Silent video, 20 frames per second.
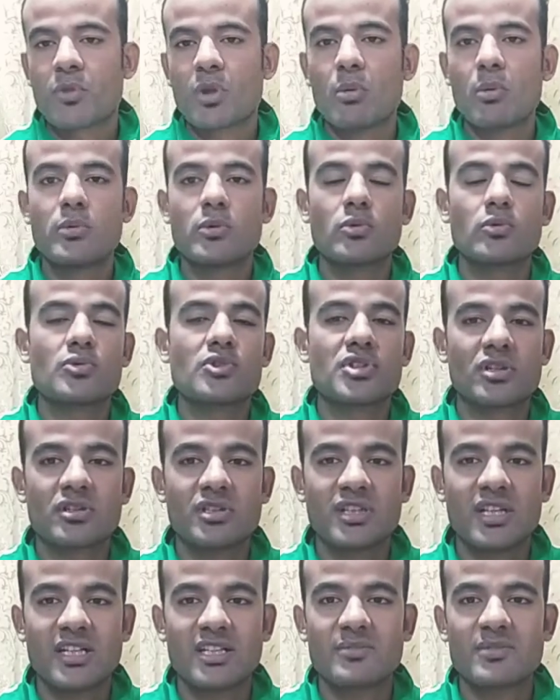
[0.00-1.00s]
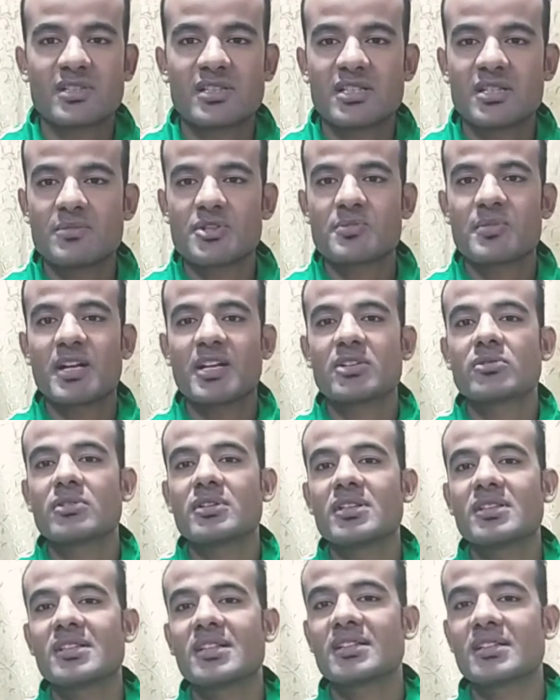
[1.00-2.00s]
وما بيكونوش راضيين عليه بس ده مش معناته
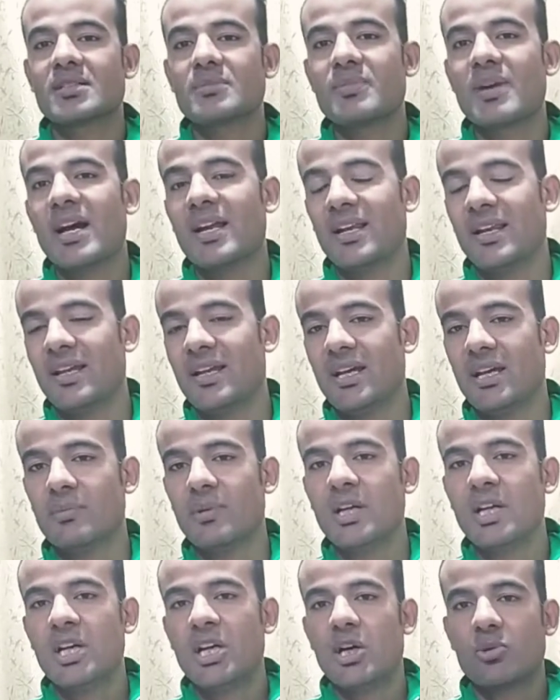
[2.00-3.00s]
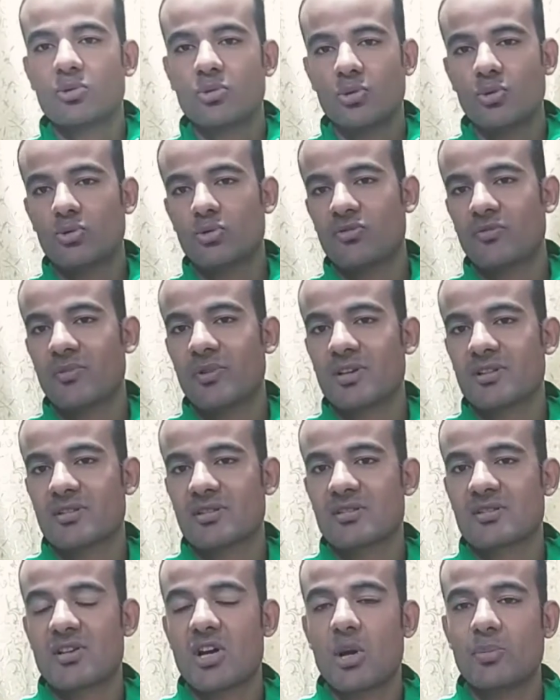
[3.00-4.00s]
ان انت تذبح اللاعب او تحطه في
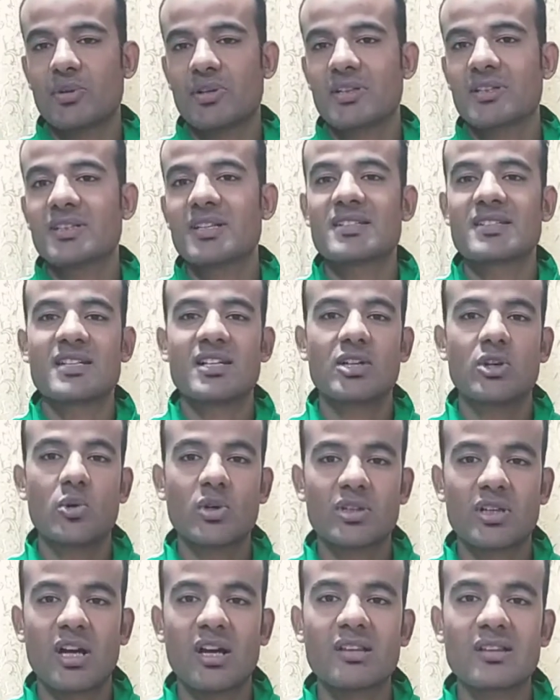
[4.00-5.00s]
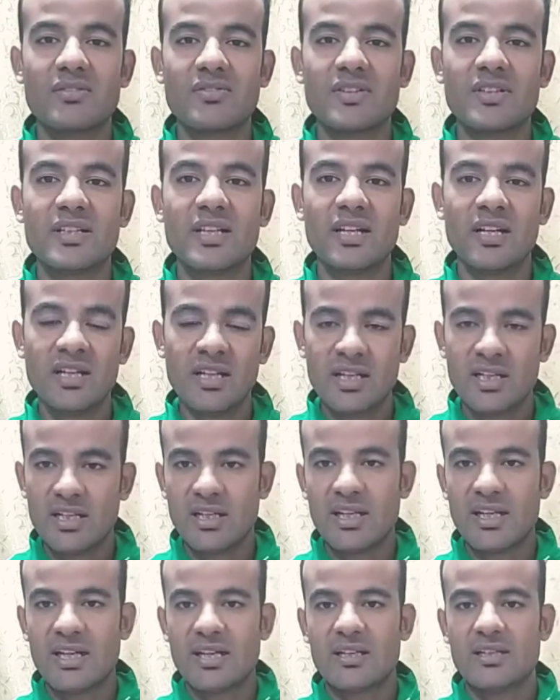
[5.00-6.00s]
مأزق صعب جدا زي اللي هو اتحط فيه ده
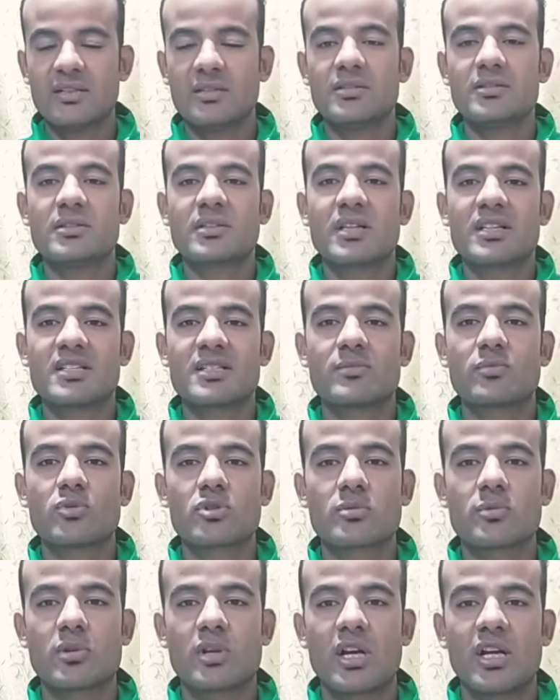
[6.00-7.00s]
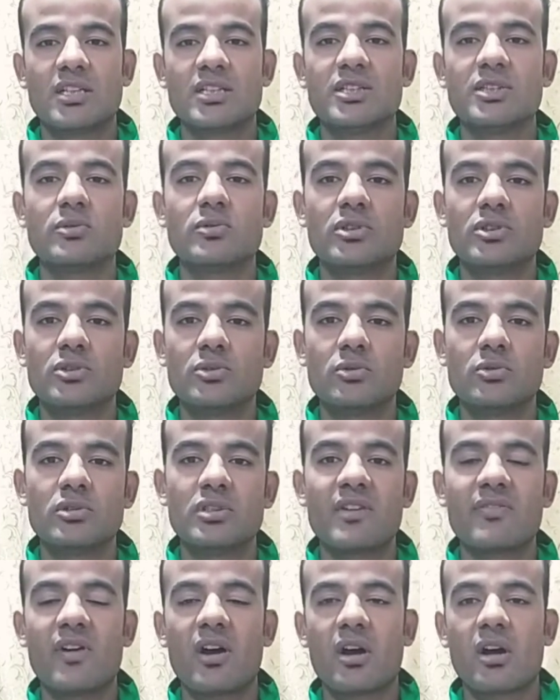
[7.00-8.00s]
لا انت لازم تصبر عليه وتديله
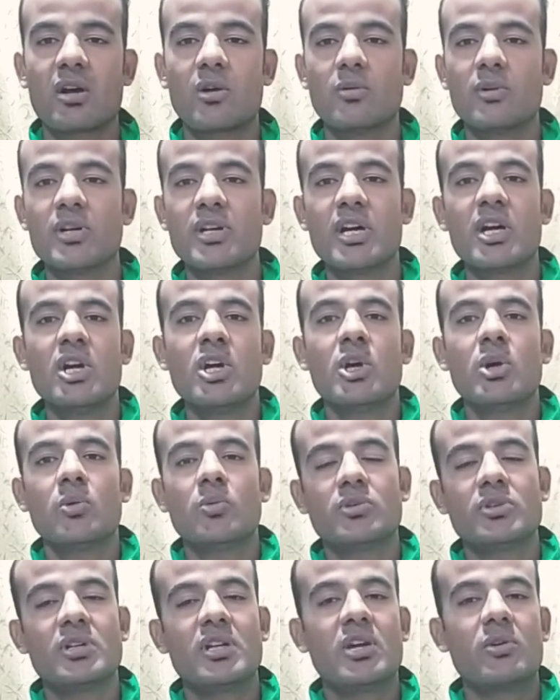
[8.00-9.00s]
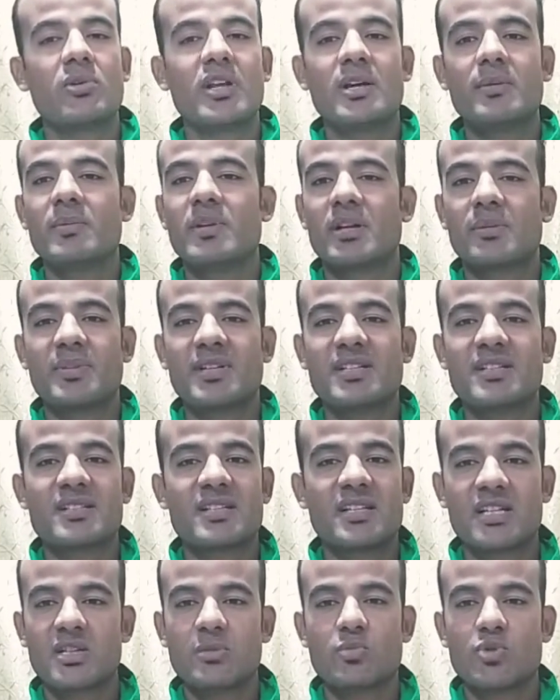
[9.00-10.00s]
الدفعه القويه وان لو لعب ل 40
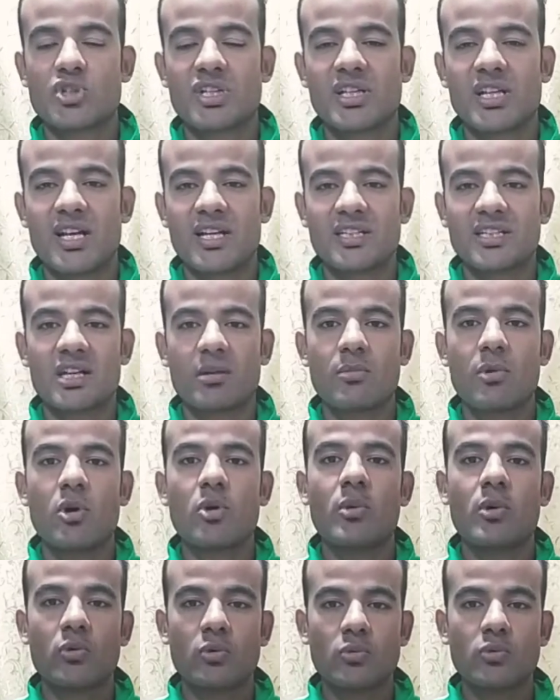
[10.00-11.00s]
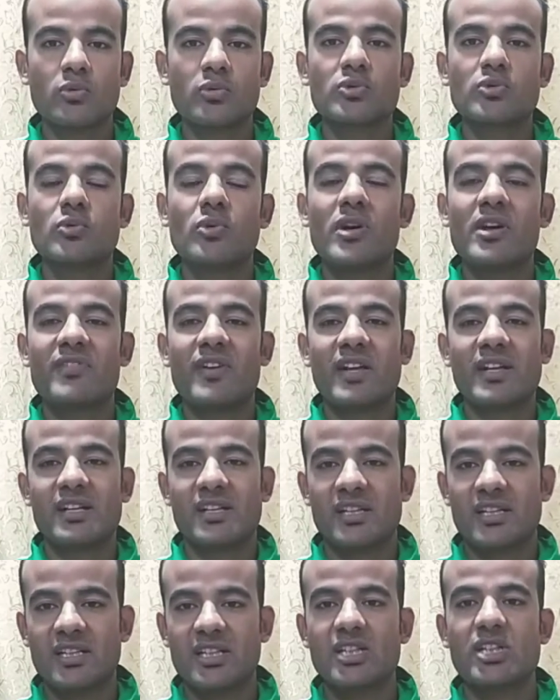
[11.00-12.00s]
سنه ايه المشكله عندك ما هو موجود واقف على
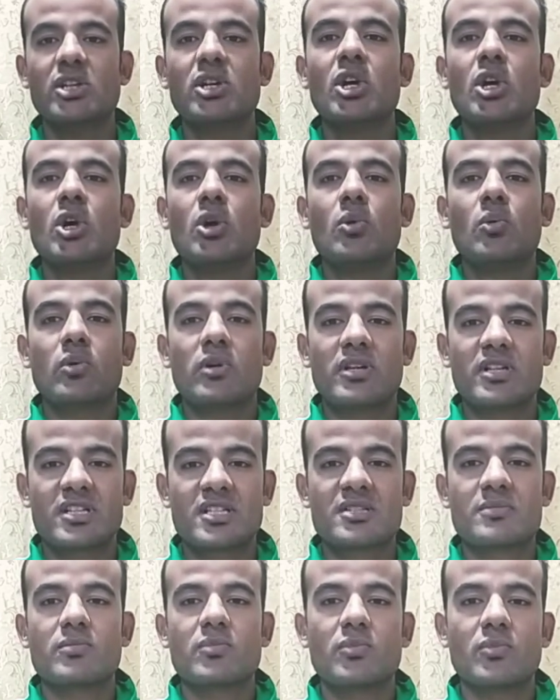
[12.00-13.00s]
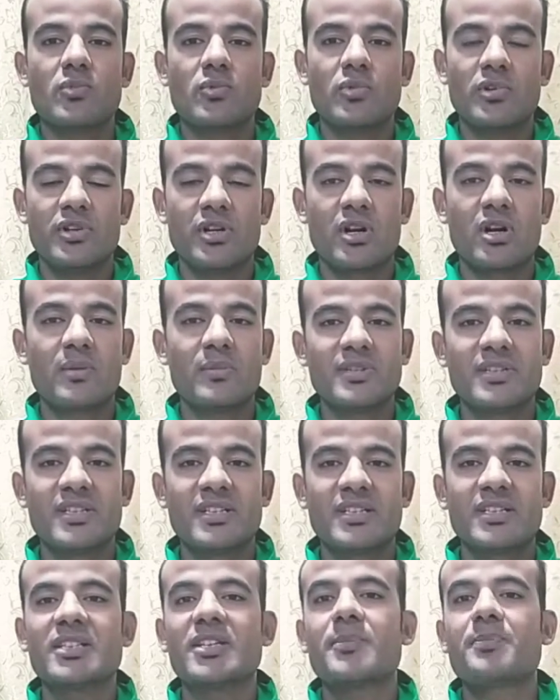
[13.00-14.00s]
رجليه وجسم ولياقه
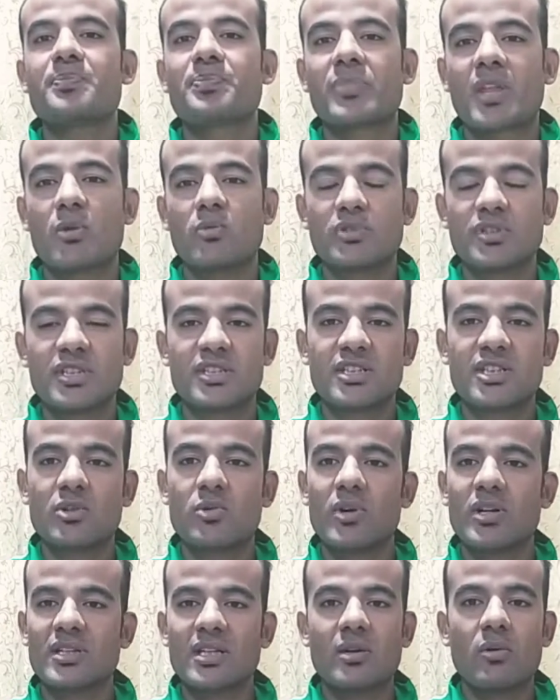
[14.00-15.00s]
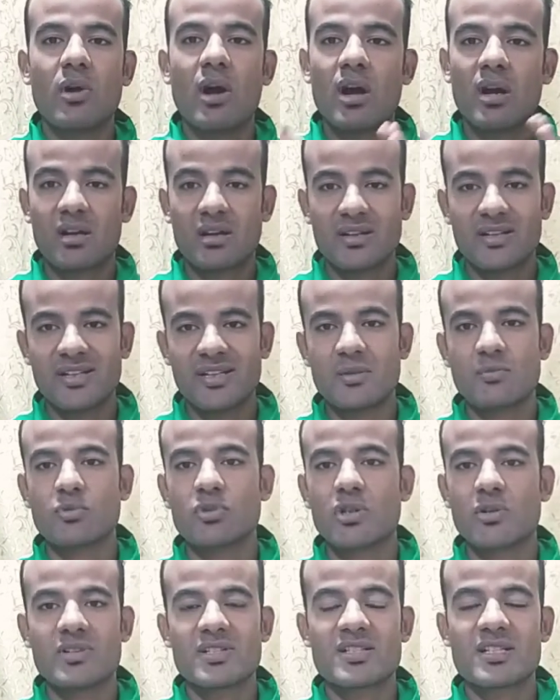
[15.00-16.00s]
بدنيه وتكتيك واداء وعقليه
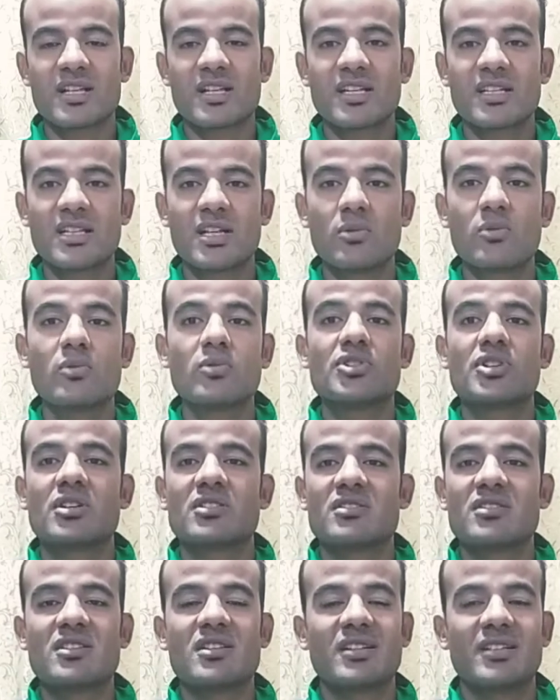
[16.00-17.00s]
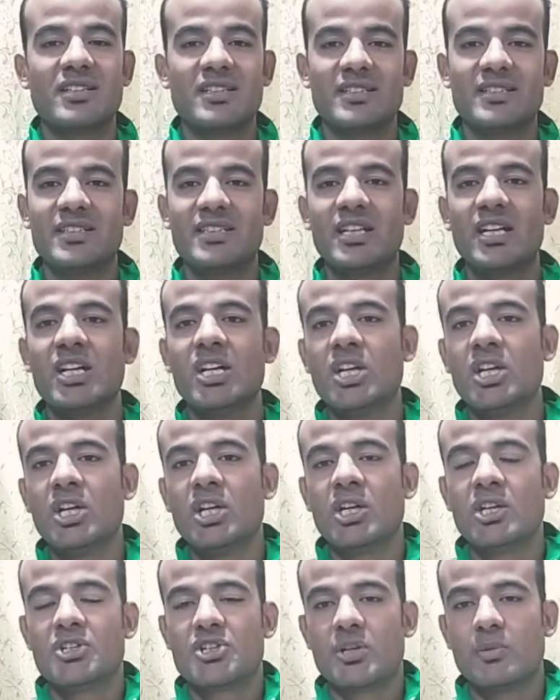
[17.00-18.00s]
متوازنه جدا وشخصيه قياديه
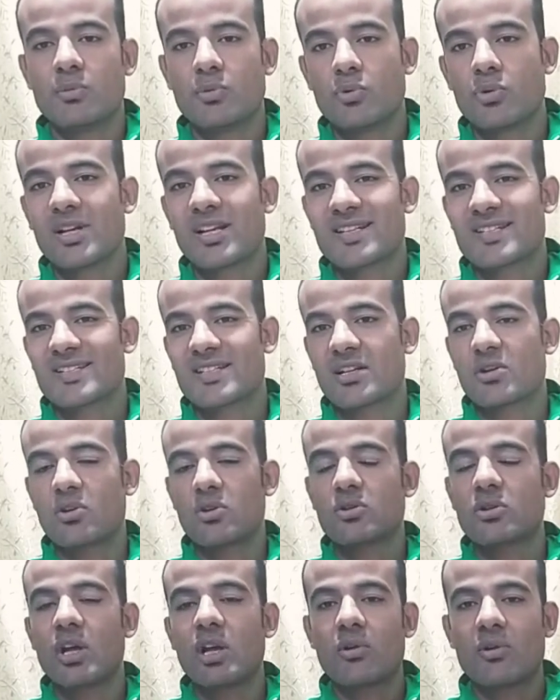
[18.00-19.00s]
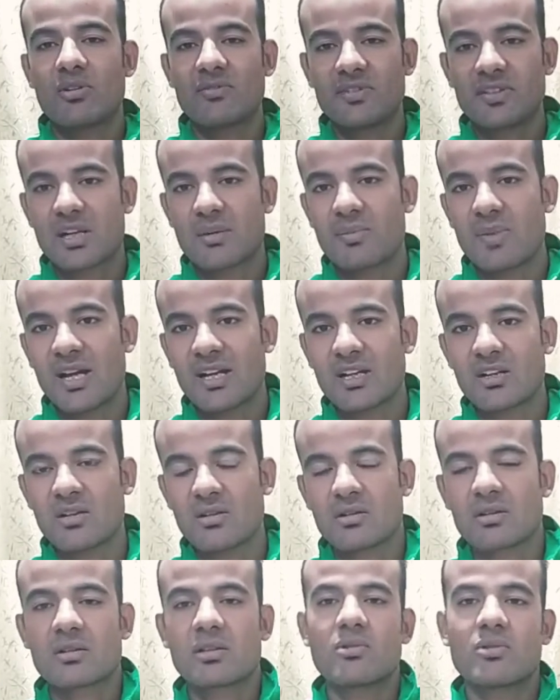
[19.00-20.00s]
شابوه كريستيانو رونالدو على وقفتك معانا
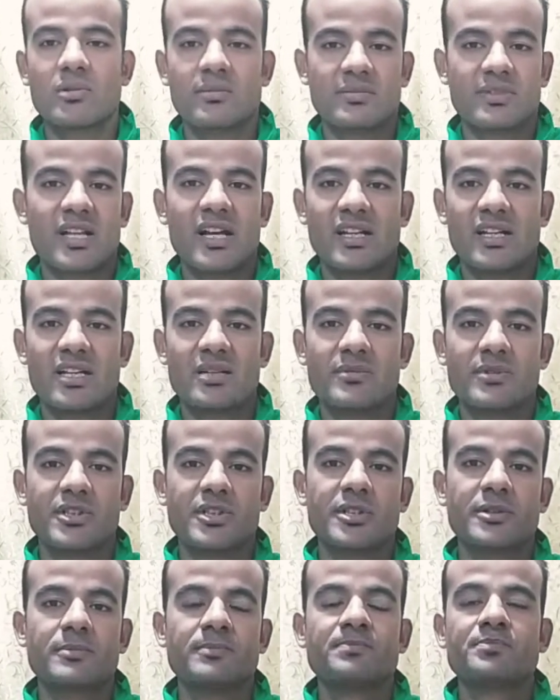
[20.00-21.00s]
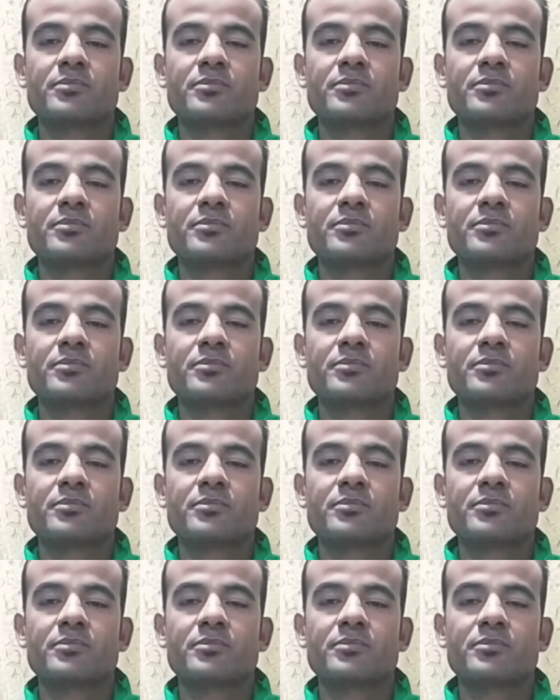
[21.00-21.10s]
النهارده وامتاع الجماهير